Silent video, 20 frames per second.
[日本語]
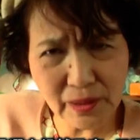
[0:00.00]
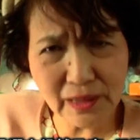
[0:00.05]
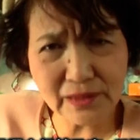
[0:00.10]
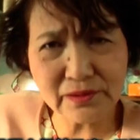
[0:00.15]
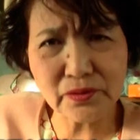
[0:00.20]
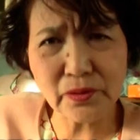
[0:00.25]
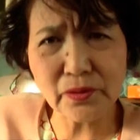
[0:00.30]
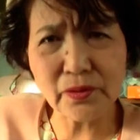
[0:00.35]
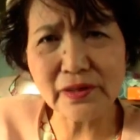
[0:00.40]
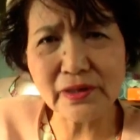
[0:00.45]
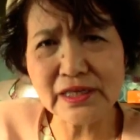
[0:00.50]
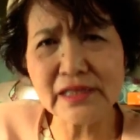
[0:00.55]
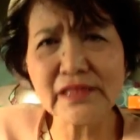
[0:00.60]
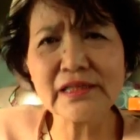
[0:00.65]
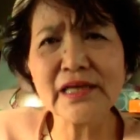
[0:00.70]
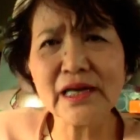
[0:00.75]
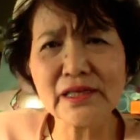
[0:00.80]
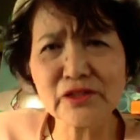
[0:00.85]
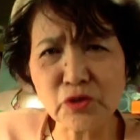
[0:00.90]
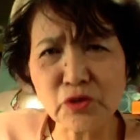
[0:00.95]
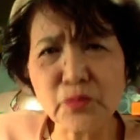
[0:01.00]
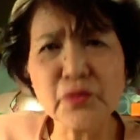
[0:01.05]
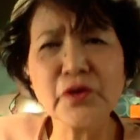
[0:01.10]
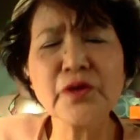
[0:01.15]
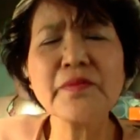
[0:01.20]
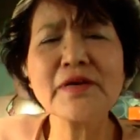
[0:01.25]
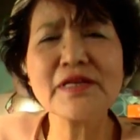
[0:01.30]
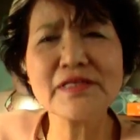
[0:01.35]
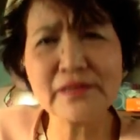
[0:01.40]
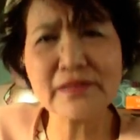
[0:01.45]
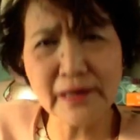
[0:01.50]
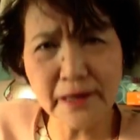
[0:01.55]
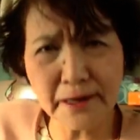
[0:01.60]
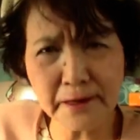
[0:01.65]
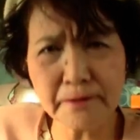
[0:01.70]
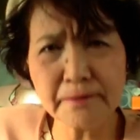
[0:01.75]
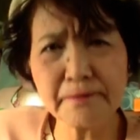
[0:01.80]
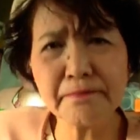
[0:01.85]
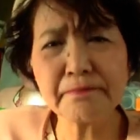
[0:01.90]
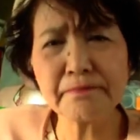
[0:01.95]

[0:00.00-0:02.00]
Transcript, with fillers: かと言いたいと思いますね。